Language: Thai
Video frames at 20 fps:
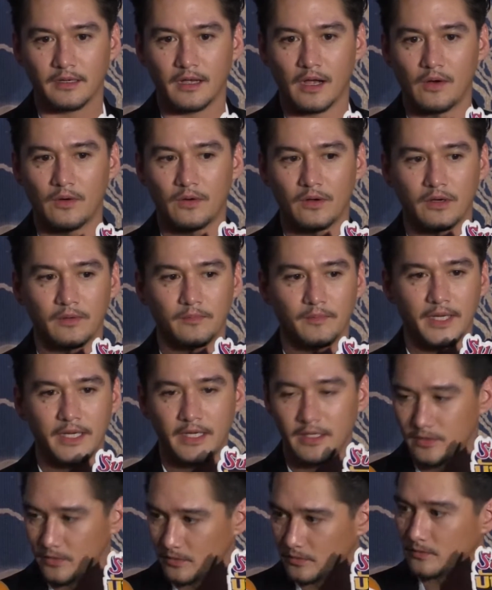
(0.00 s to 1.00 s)
เขาก็ไม่
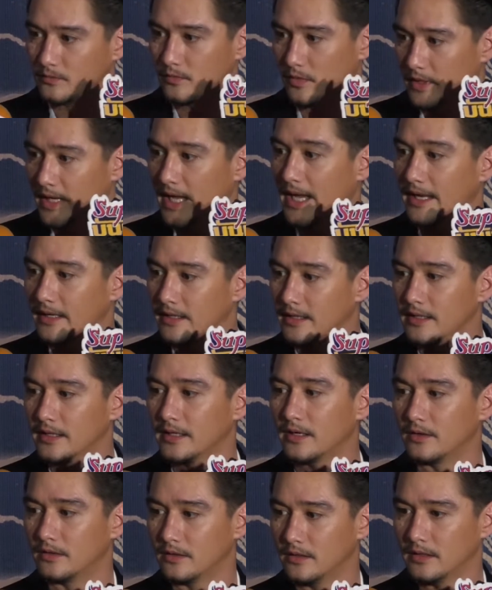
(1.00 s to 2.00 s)
ได้อยู่วงการนี้
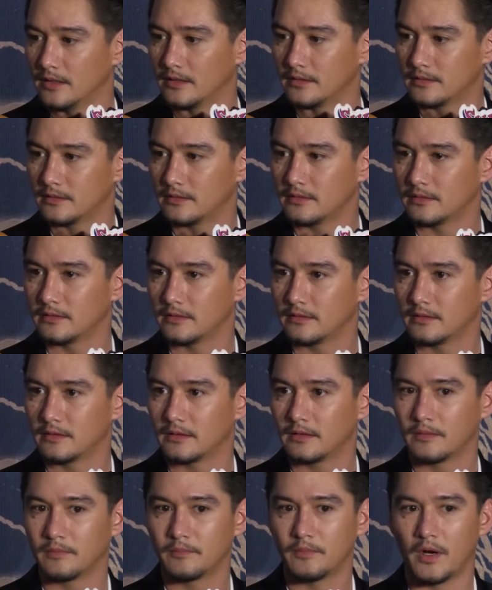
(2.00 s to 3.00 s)
เขาก็
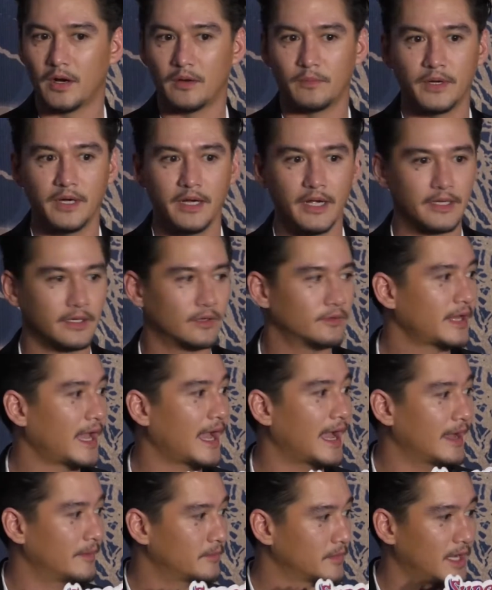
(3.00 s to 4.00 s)
พอเพื่อนเขา
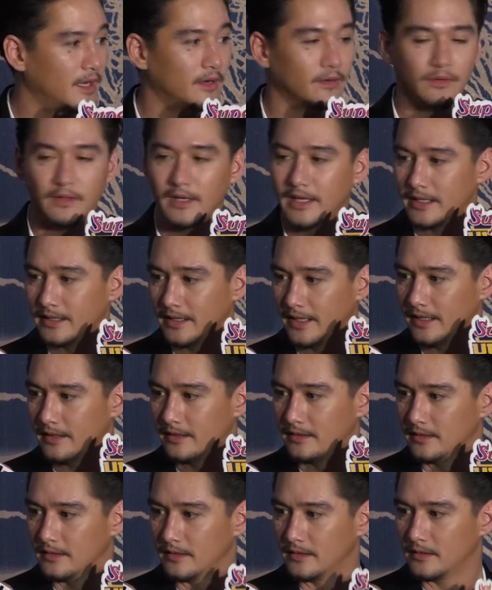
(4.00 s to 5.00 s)
ถามเขาอะไรเงี้ย
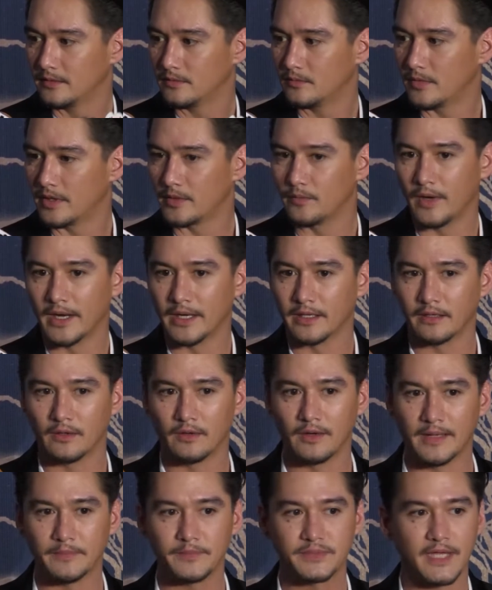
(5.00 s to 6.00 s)
วันวัน
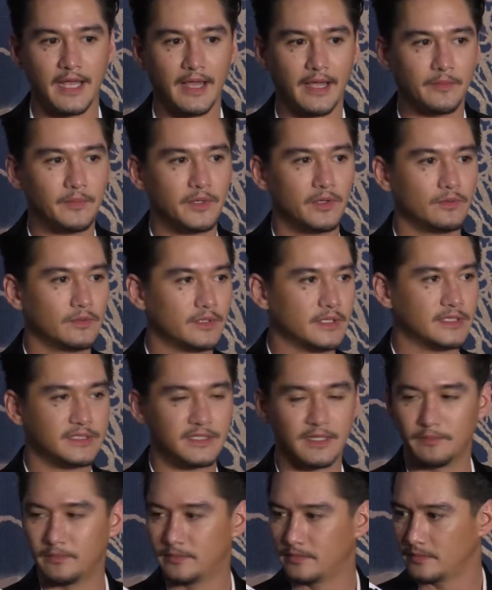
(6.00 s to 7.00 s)
เขารับสายไม่รู้กี่
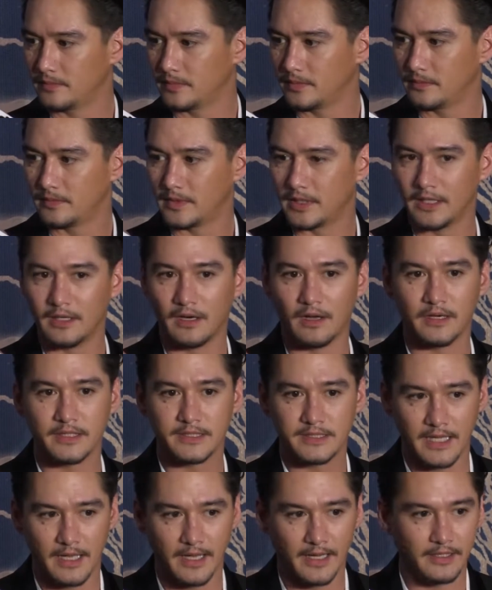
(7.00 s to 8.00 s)
สิบกี่ร้อย
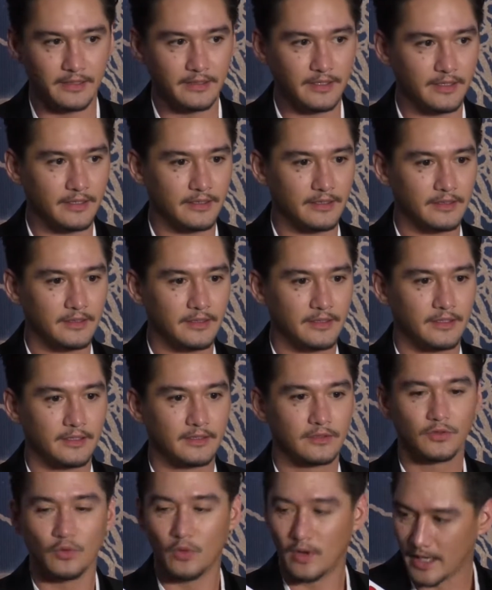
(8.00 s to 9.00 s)
สายเนี่ย
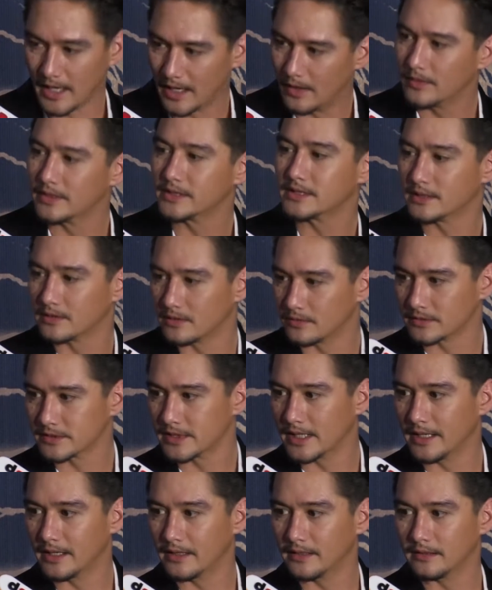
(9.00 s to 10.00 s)
ตัวเขาอาจจะตก
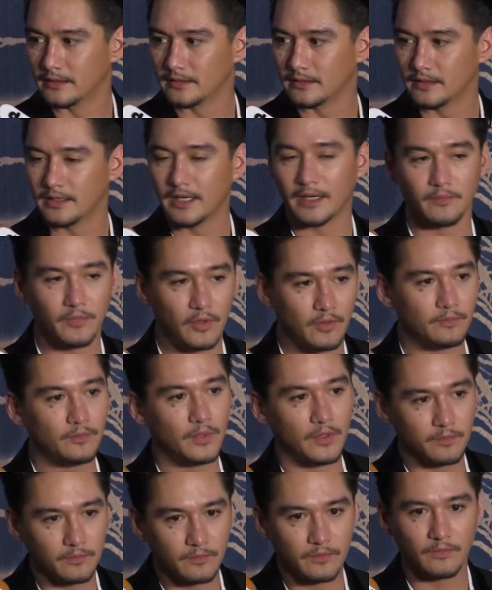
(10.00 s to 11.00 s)
ได้คืออย่างผม
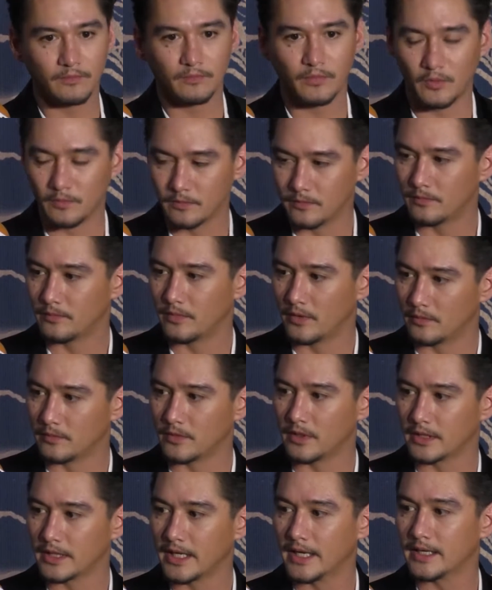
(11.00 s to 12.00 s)
ผมผมผม
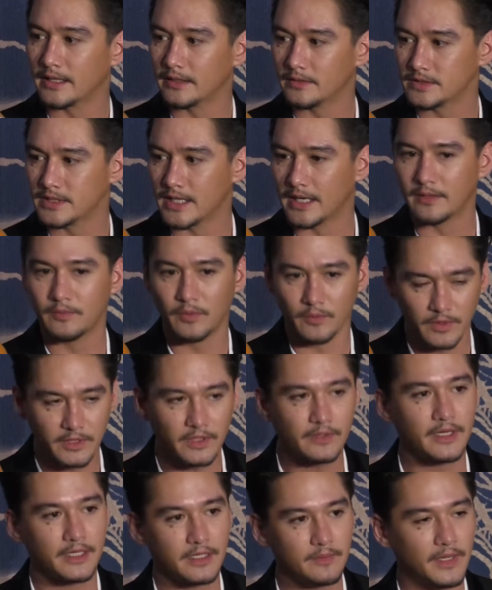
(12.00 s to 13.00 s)
ค่อนข้างเข้าใจ ผมก็
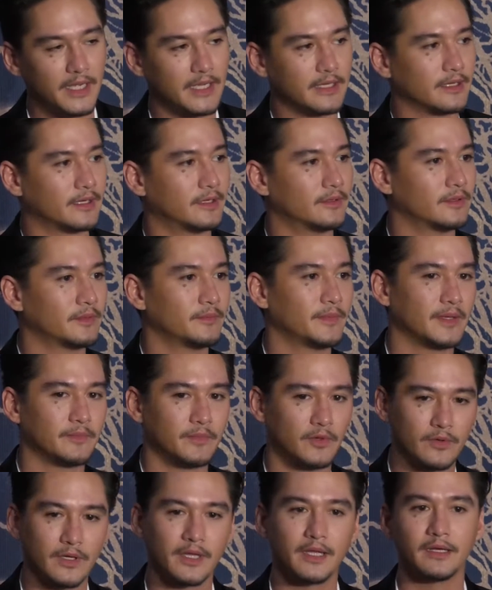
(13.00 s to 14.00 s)
ต้องอธิบายกับเขาว่าแบบ
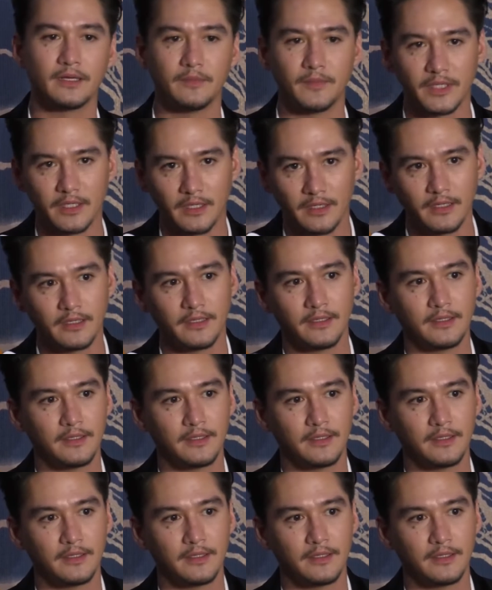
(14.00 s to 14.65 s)
โอเคนี่มันก็